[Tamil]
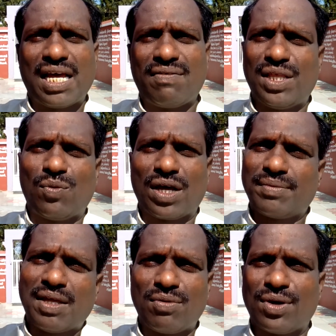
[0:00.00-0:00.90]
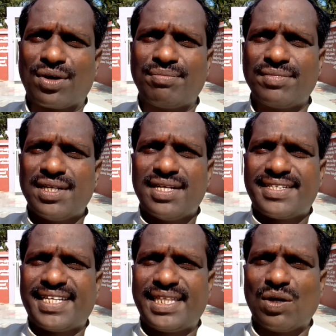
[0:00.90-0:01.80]
தேவதை உலகம் தெய்வ உலகம்
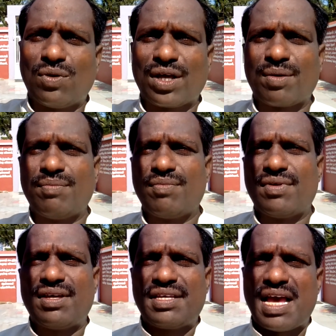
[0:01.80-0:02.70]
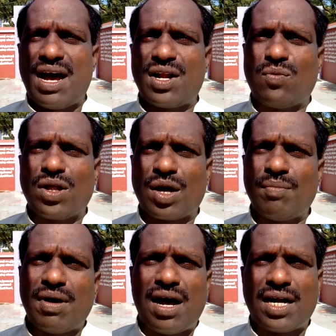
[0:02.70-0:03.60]
சித்த உலகம் ஞான
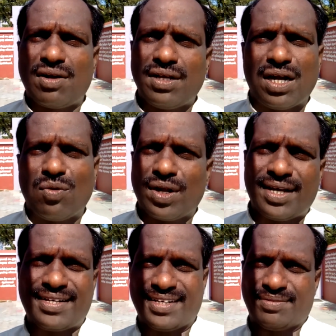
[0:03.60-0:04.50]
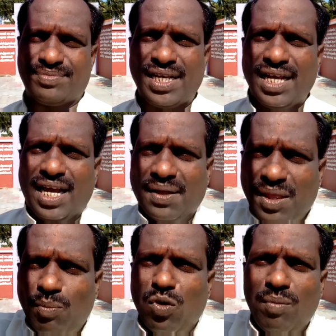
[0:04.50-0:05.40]
உலகம் ஆண்டவர் ஏழு உலகம் இருக்குது
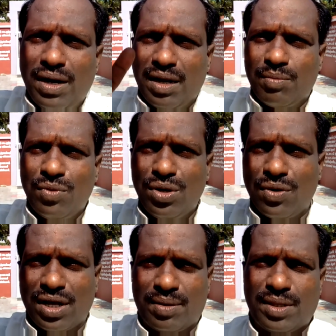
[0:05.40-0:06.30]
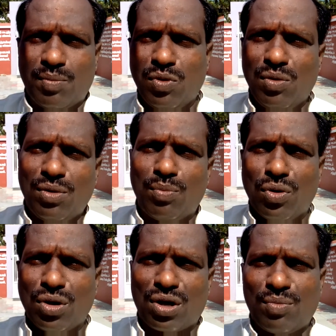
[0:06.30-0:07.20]
இந்த பூமியில் மூன்று உலகம் இந்த பூ
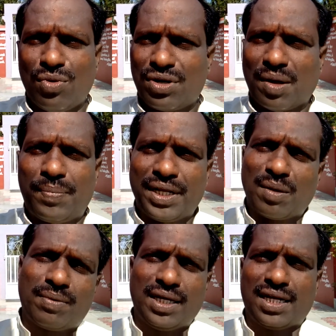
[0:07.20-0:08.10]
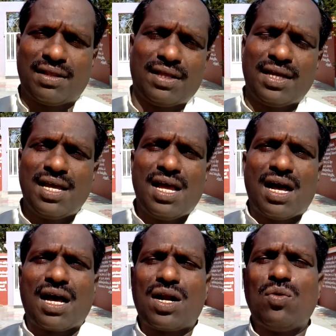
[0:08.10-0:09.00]
பூலோகம் மூன்றாக பிரிக்கப்படுகிறது
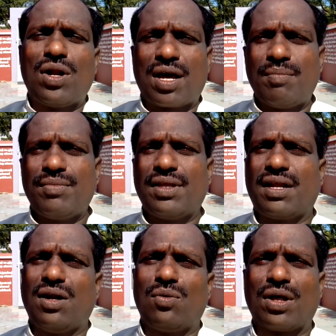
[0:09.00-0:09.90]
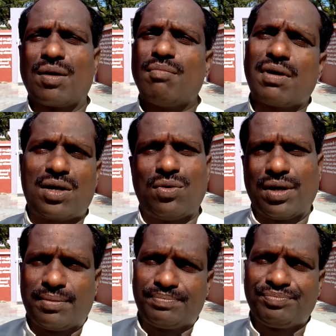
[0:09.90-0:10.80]
அருள் உலகம் இருள் உலகம் மருள்
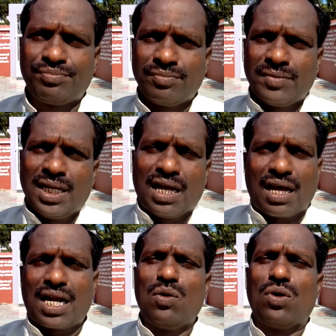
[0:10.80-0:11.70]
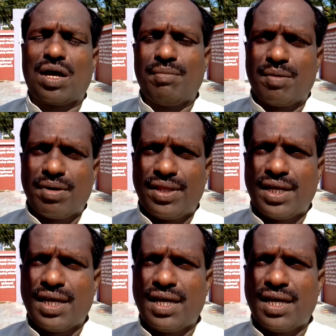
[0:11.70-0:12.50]
உலகம் அருள் உலகம் என்பது